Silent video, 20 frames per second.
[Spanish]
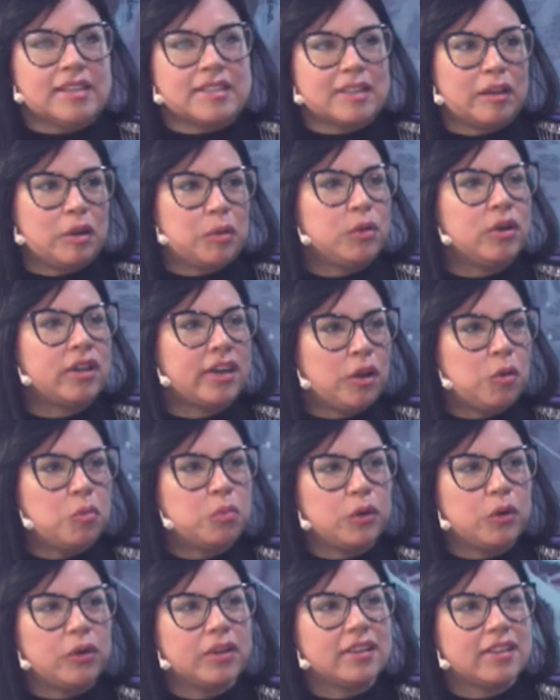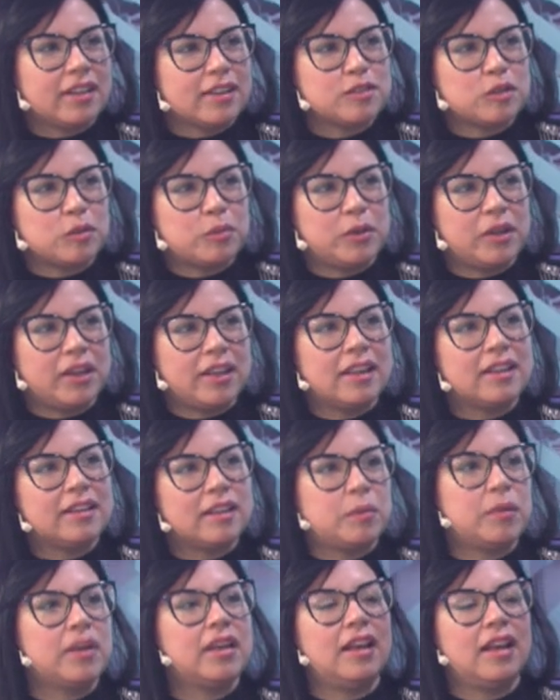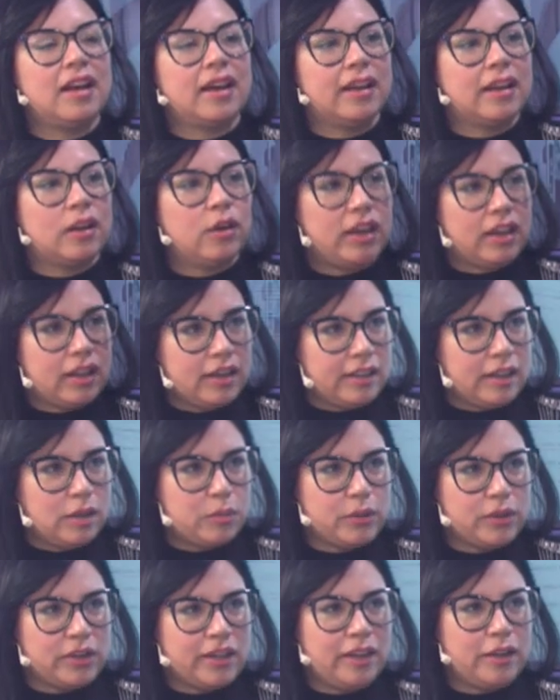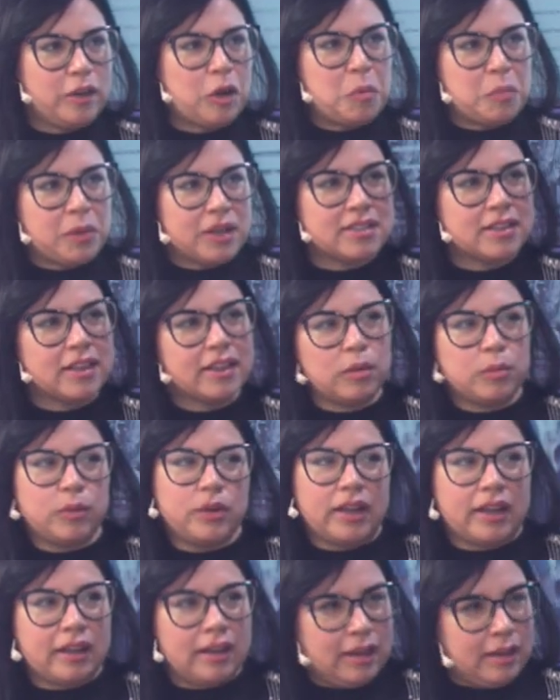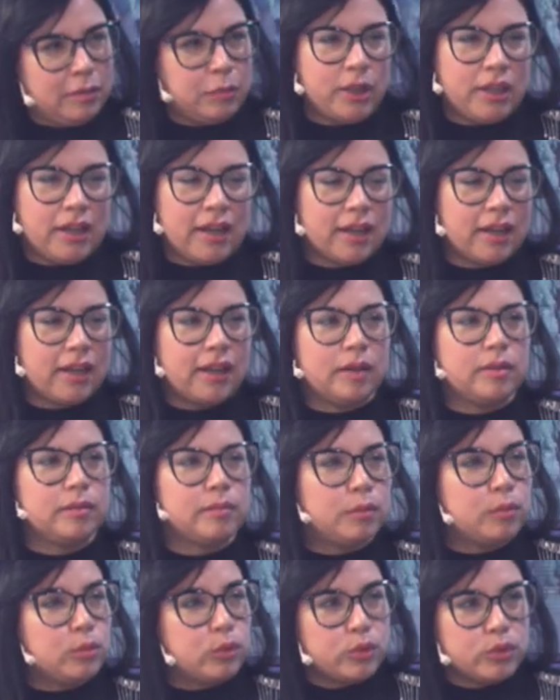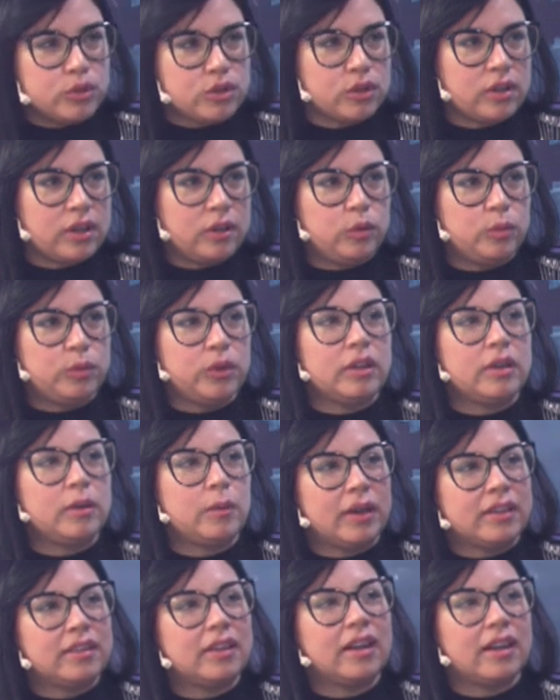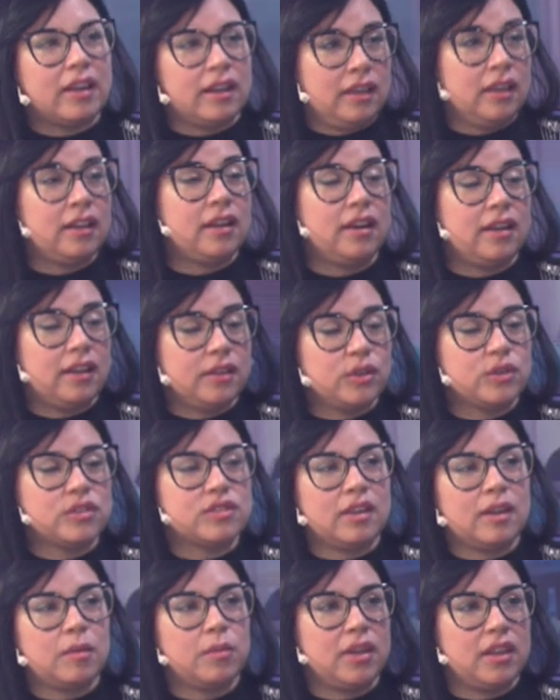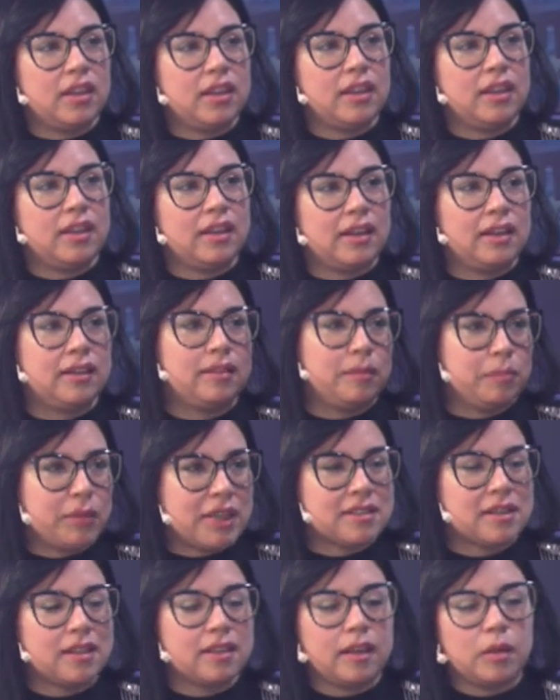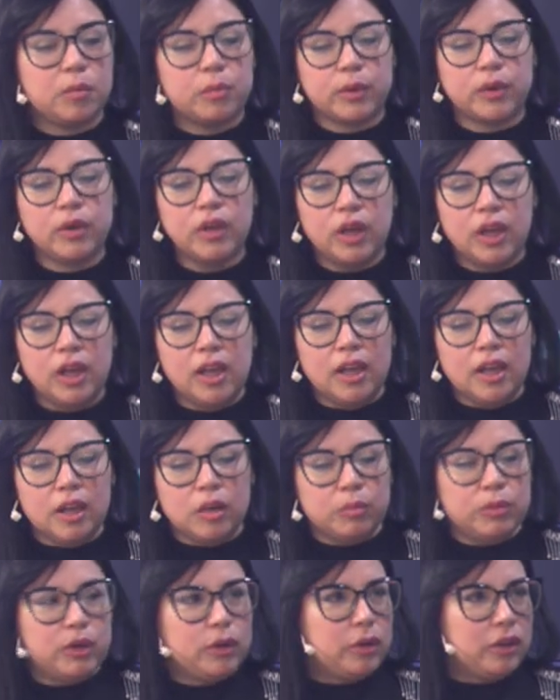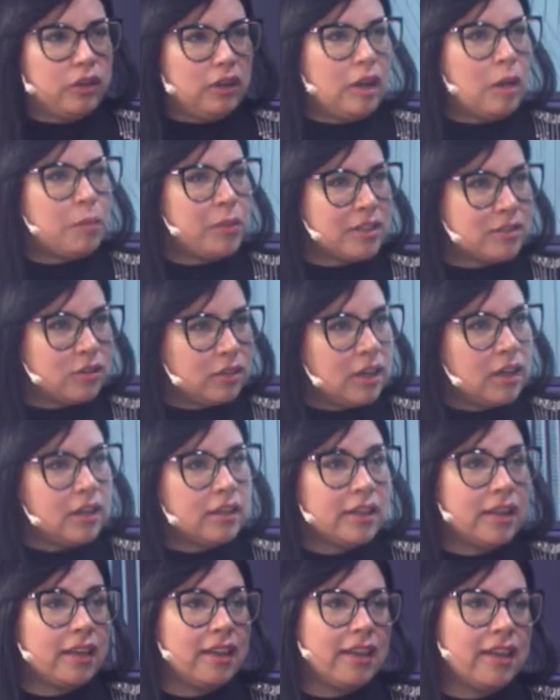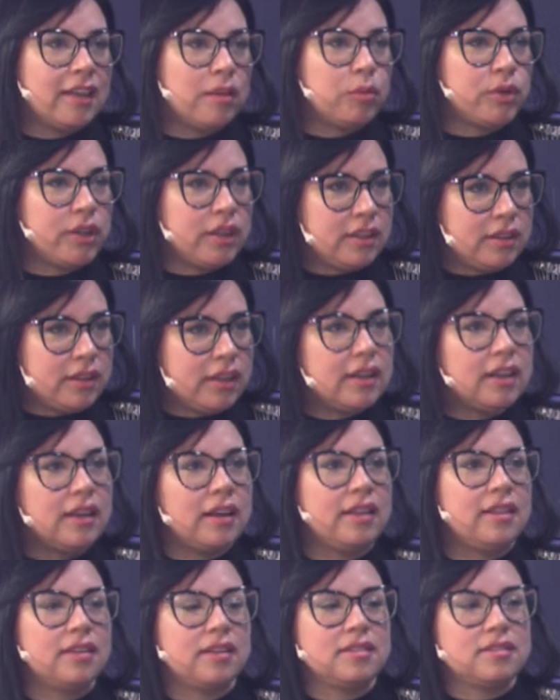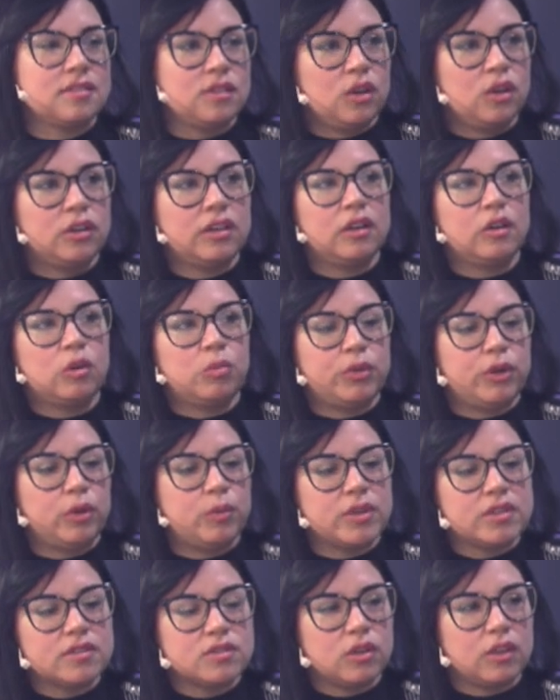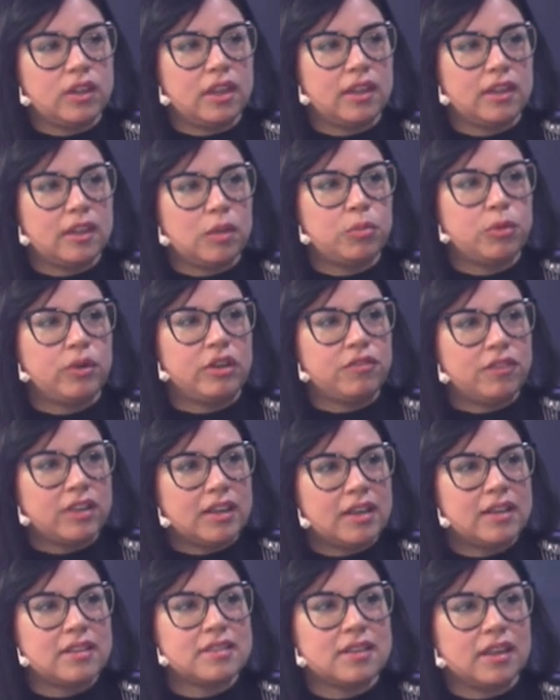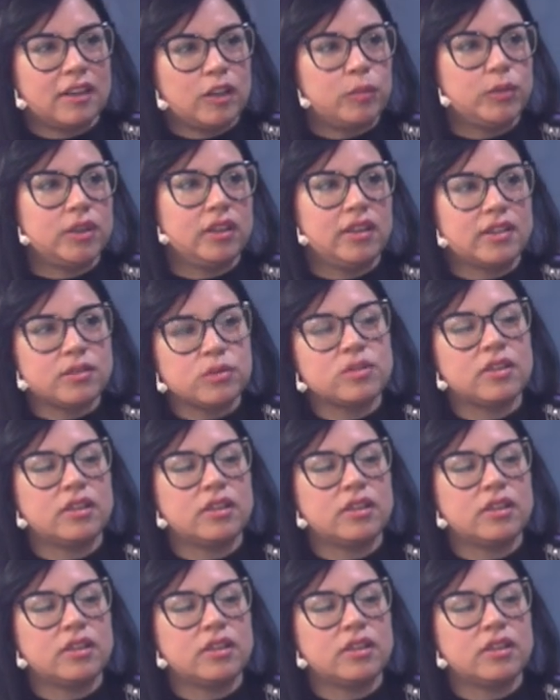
Sabemos que es un poco intenso por ahí el tema de la carga horaria, porque nos pasa que por, ahí arrancan muchos alumnos y van desgranándose a medida de que pasa el tiempo. Pero bueno, las personas que por ahí tienen la intención y el compromiso de, de poder finalizar y obtener su